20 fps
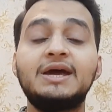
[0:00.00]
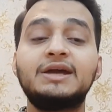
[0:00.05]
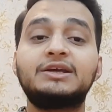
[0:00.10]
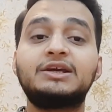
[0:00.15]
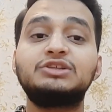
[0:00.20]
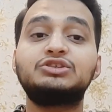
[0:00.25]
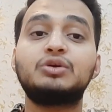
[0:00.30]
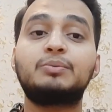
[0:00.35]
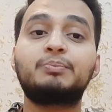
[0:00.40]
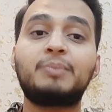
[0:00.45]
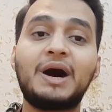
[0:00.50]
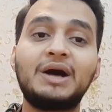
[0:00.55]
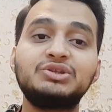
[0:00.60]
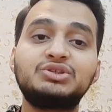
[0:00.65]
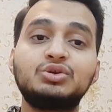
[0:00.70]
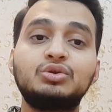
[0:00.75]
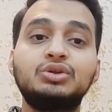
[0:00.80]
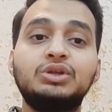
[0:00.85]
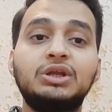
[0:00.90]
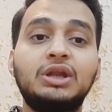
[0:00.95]
कि जो
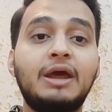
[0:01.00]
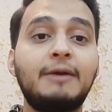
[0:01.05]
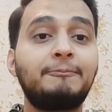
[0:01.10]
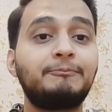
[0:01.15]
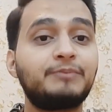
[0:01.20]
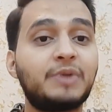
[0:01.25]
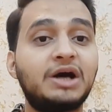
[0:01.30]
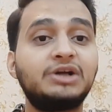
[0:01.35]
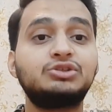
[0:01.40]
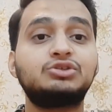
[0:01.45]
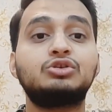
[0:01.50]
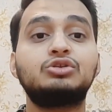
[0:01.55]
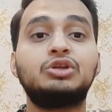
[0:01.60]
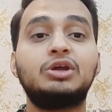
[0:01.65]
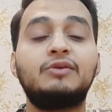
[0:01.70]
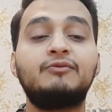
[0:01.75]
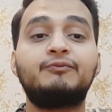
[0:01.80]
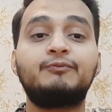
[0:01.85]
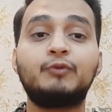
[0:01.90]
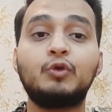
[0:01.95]
पाँचों दिन है पाँचों
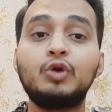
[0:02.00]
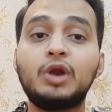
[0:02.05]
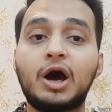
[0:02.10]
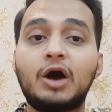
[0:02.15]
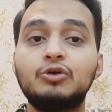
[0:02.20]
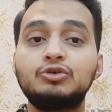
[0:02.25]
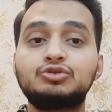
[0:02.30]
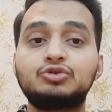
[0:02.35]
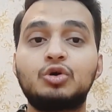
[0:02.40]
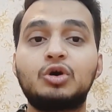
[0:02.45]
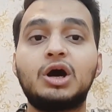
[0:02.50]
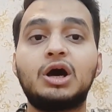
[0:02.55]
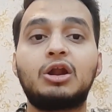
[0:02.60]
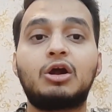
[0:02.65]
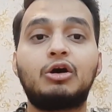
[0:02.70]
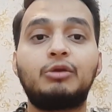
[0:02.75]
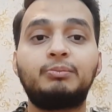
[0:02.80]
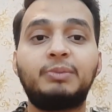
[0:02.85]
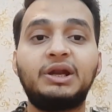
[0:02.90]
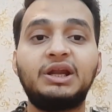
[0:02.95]
दिन फुल हाउस होगा
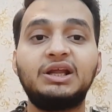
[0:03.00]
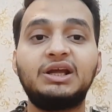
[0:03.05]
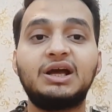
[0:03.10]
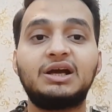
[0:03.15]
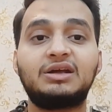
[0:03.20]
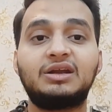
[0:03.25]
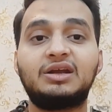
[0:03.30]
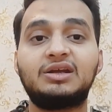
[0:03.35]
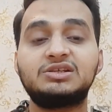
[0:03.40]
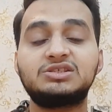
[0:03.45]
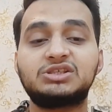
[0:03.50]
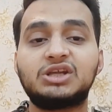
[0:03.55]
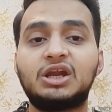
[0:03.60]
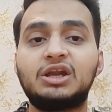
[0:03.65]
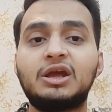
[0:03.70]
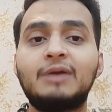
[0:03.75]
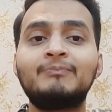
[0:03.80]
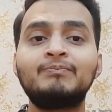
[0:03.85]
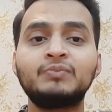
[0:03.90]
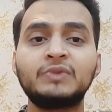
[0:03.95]
रावलपिंडी का क्रिकेट
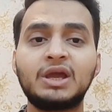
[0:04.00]
स्टेडियम